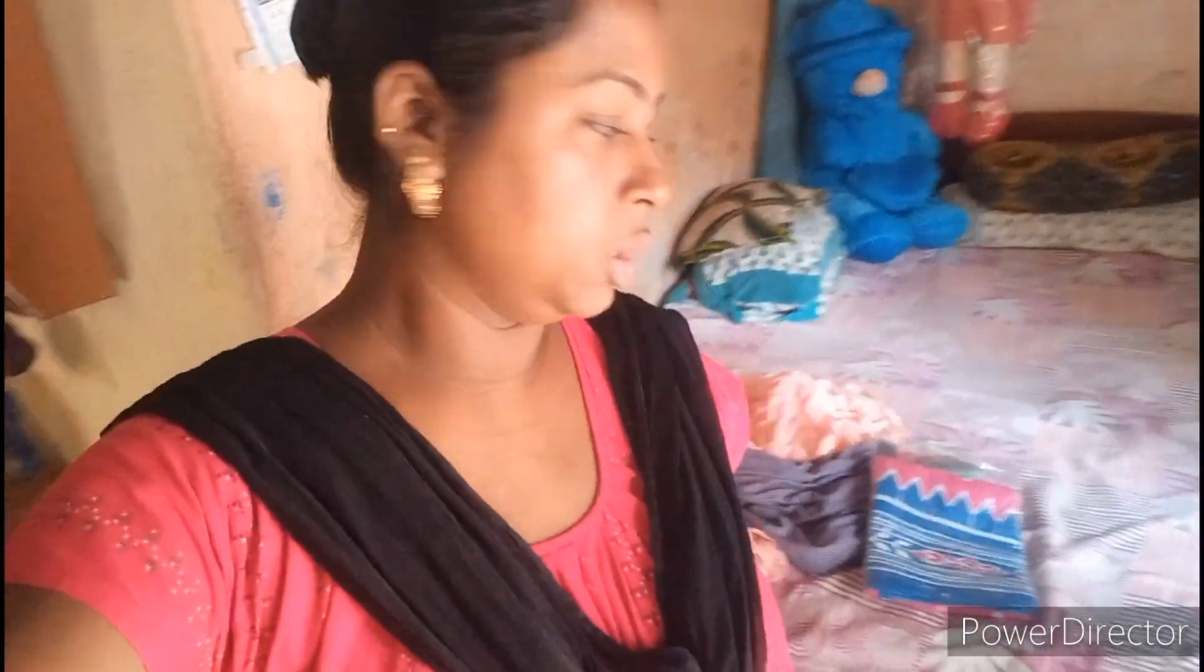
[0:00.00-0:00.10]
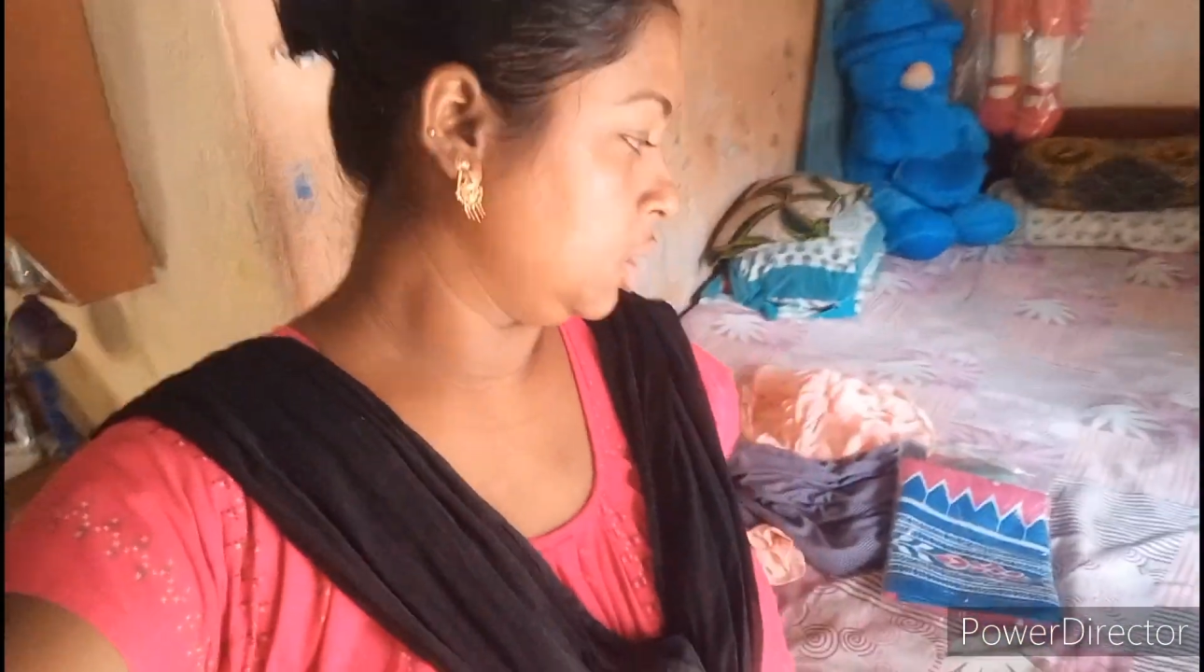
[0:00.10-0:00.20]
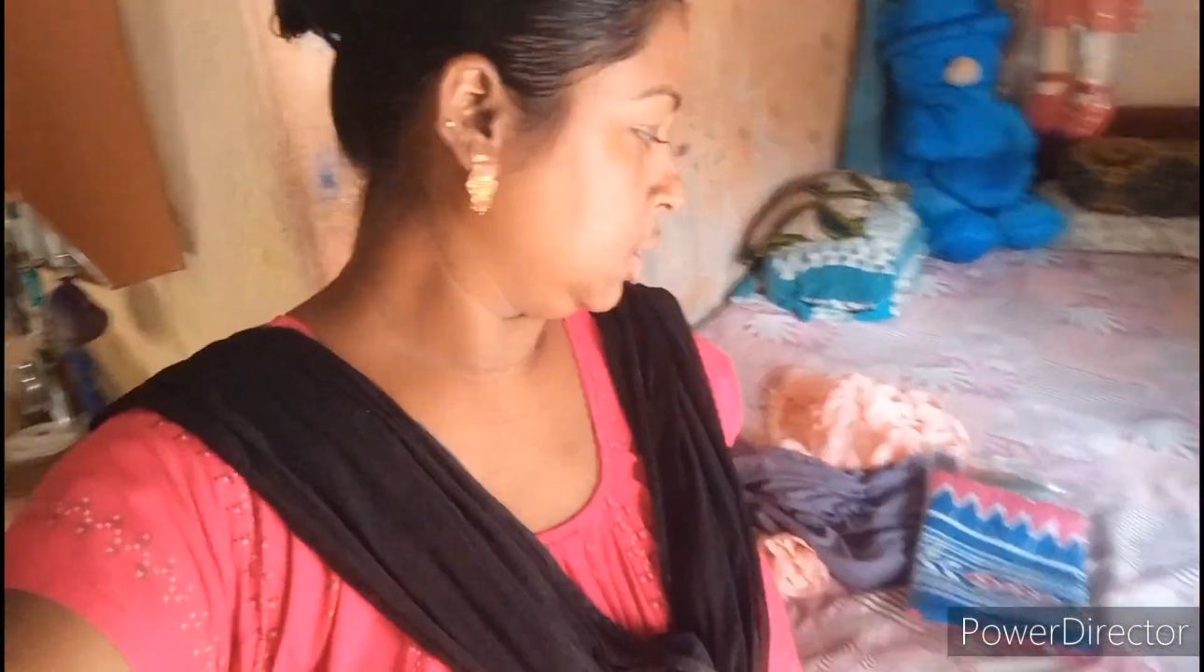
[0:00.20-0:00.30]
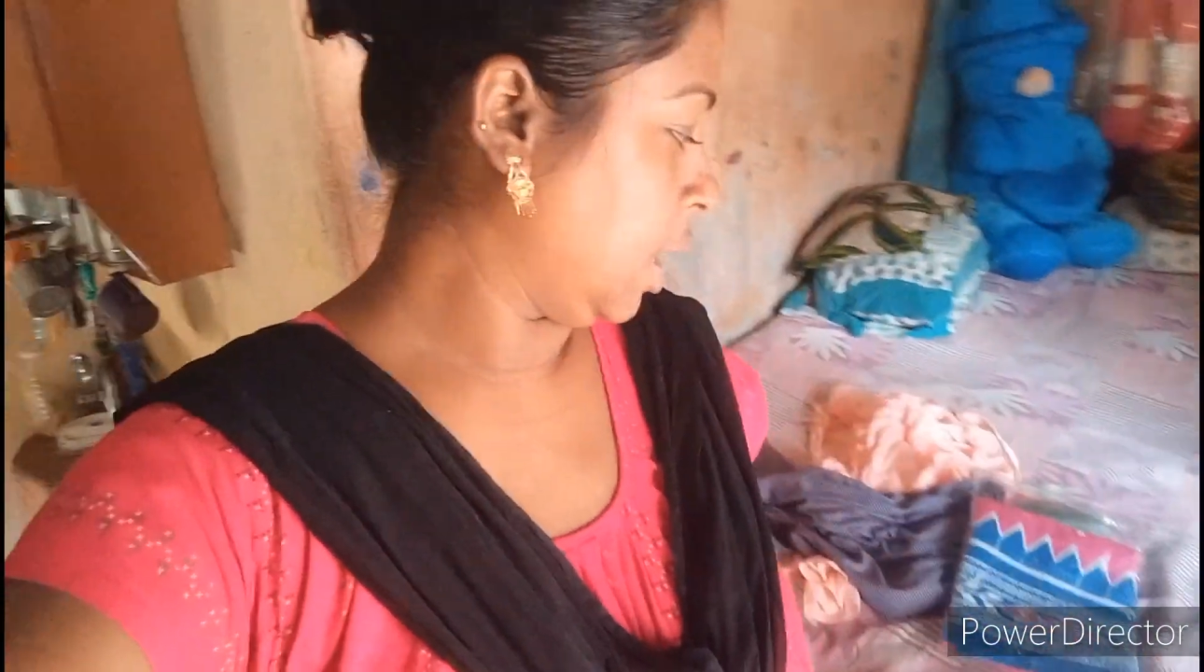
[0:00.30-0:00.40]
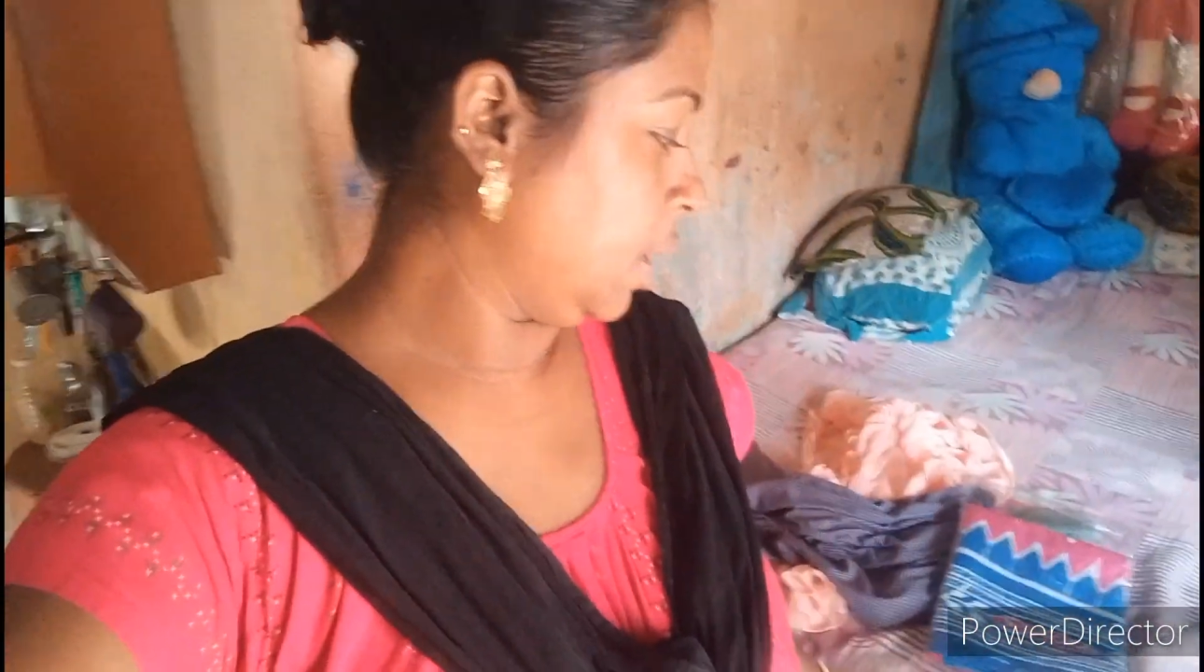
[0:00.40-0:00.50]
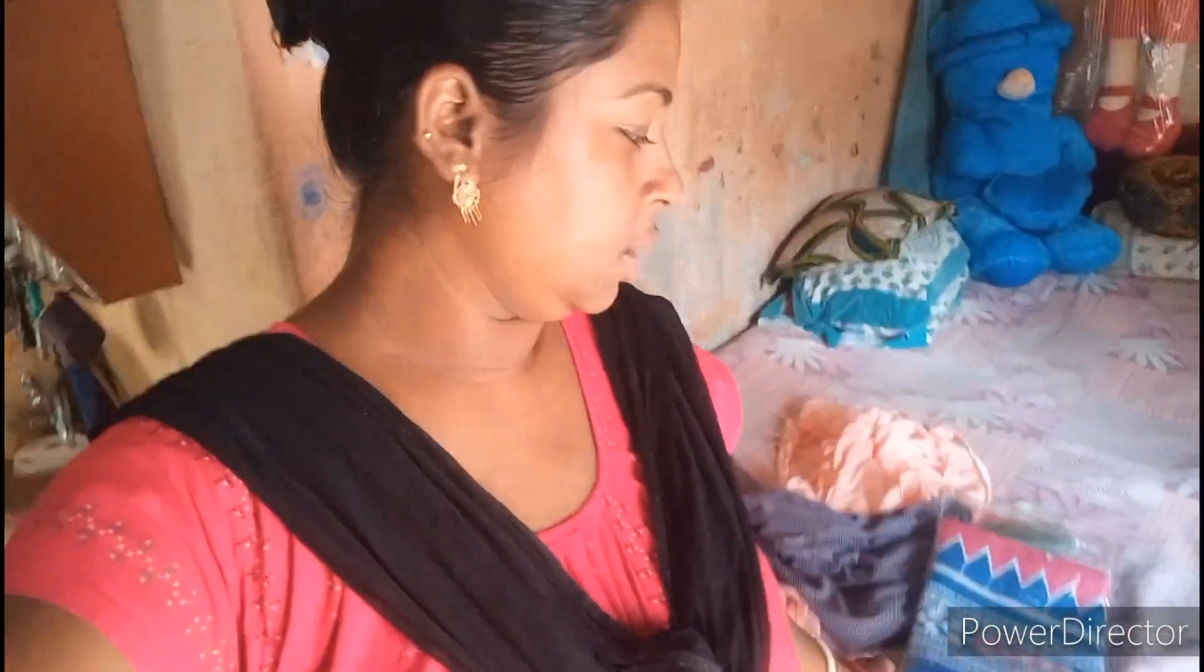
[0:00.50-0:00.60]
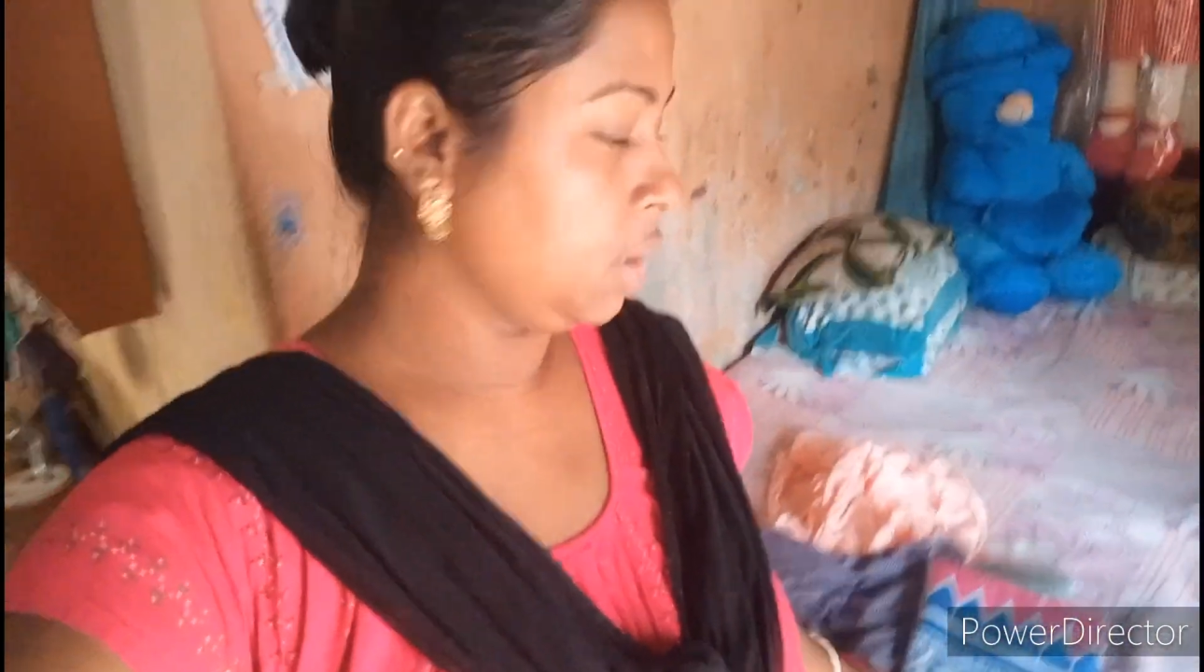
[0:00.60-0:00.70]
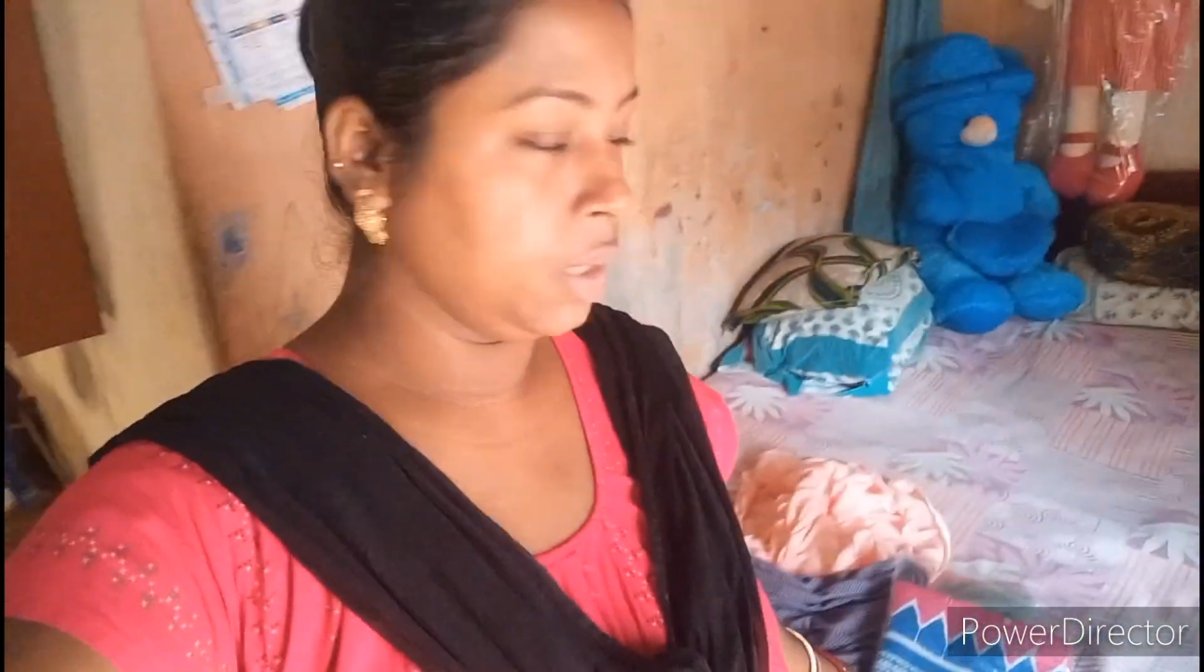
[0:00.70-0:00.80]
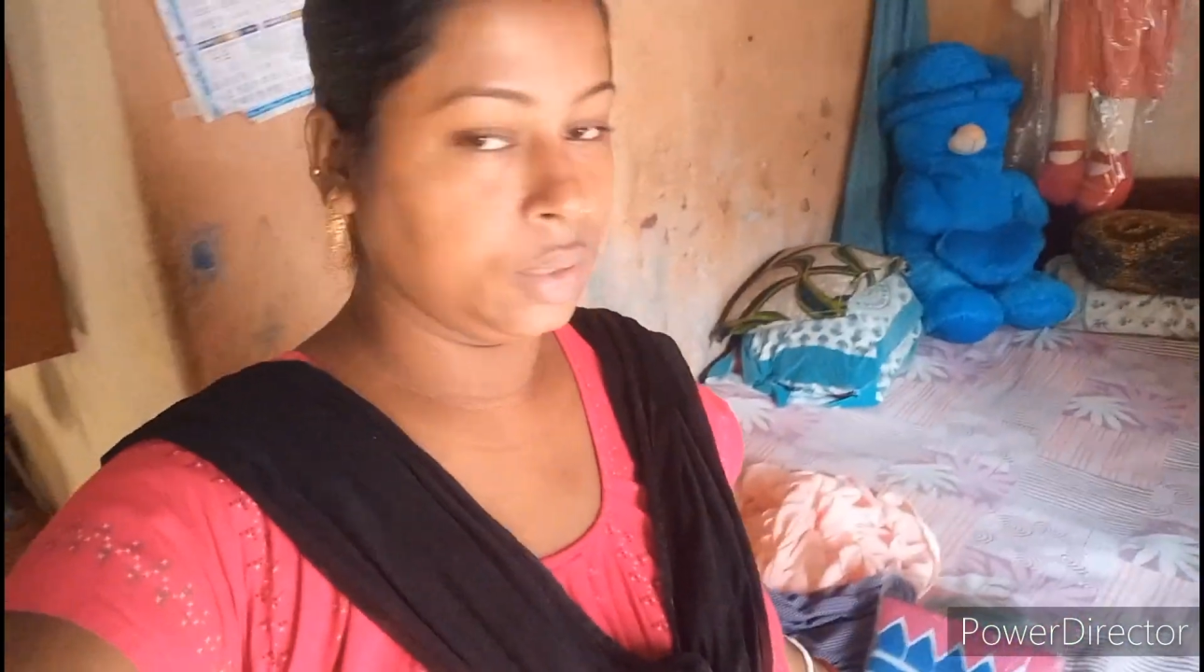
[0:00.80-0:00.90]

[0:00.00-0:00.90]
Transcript: এই যে শাড়ি